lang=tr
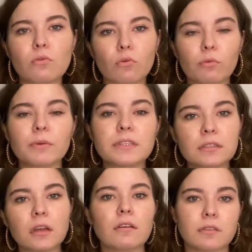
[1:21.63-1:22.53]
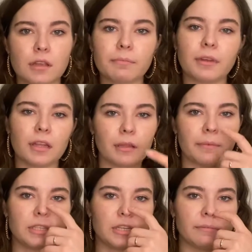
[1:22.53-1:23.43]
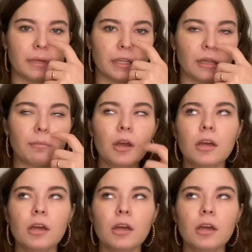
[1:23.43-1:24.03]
okumanızı tavsiye edebileceğim bir kitap.